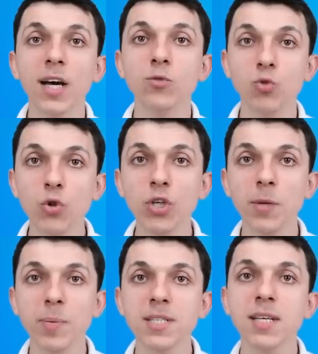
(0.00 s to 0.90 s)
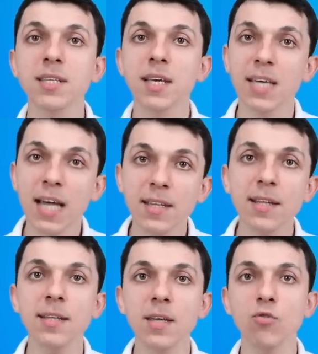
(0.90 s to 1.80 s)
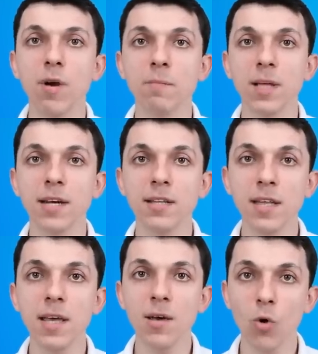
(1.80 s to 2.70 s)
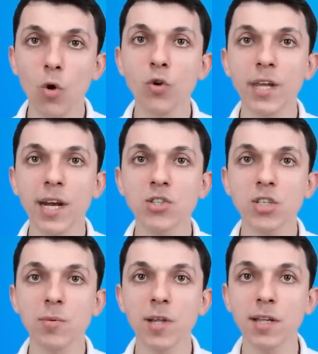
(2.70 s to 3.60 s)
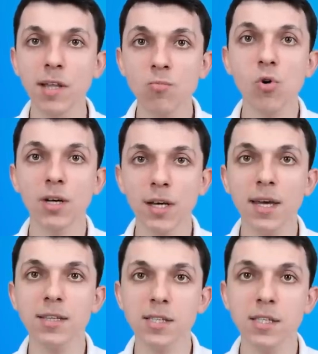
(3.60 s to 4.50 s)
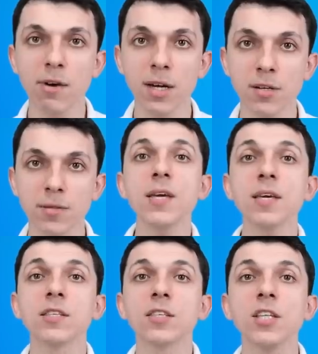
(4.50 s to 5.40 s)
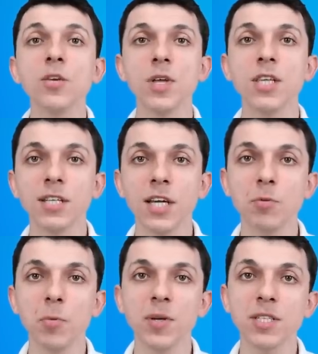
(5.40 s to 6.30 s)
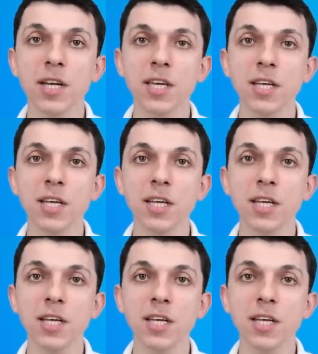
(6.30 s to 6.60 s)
Fakat Türkiye pazarında kendilerine güvenmelerinde o ön araştırmalarında muhakkak etkisi var. Peki tanımadıkları bir pazar pazara